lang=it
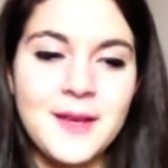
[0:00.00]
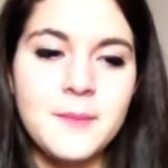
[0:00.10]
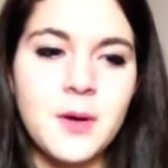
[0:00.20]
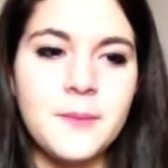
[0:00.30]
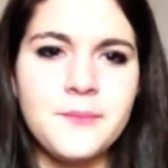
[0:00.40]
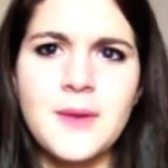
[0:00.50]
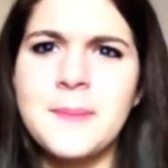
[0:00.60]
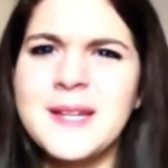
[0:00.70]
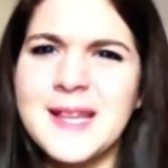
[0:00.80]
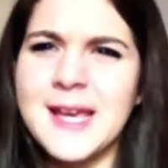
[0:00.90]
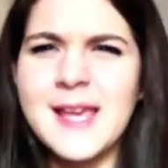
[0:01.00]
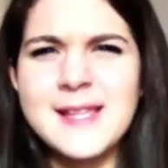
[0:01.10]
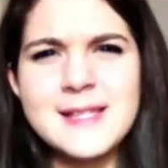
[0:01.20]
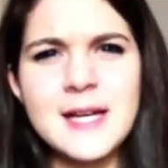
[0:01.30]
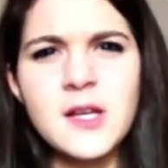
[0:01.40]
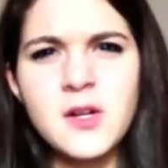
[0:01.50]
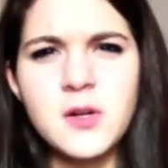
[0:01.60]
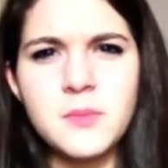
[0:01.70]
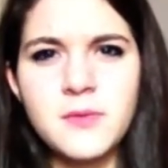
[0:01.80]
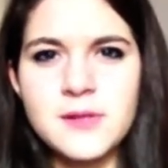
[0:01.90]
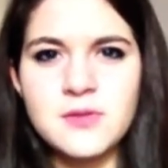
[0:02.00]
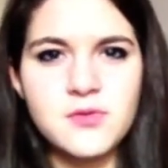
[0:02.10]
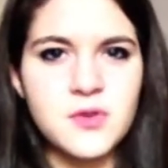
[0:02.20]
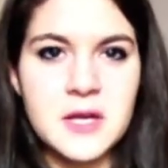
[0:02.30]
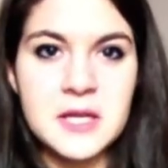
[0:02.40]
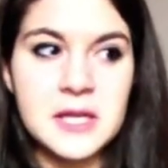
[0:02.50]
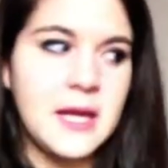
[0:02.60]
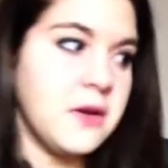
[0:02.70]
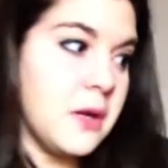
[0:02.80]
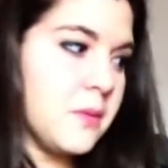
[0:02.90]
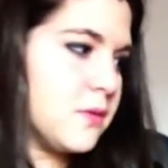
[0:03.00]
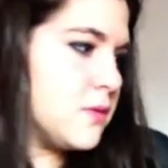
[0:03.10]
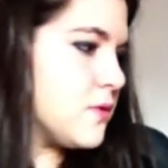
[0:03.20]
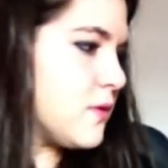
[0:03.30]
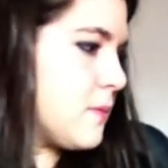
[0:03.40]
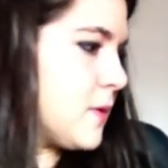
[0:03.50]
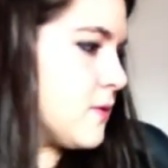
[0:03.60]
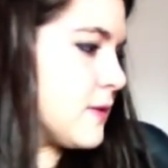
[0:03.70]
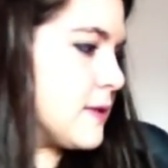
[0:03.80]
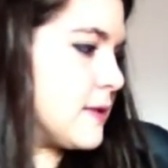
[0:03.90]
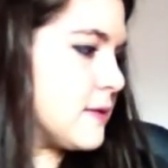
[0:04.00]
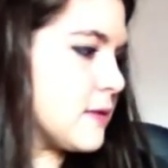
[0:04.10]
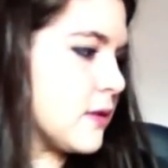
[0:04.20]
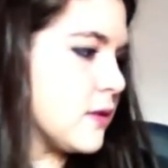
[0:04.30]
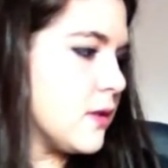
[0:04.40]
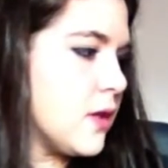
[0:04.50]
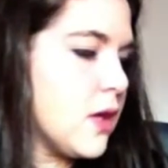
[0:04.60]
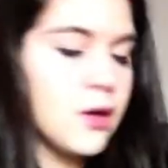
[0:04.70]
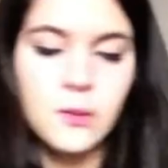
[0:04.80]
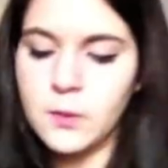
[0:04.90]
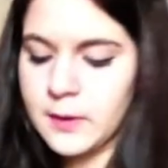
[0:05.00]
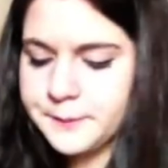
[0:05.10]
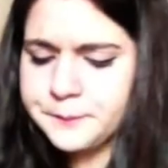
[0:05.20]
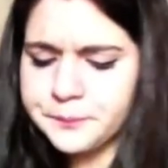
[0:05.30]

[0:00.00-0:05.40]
Boh, a parte che chissà, io non l'ho più visto, cioè, in edicola, boh, non so nemmeno se esista. Comunque,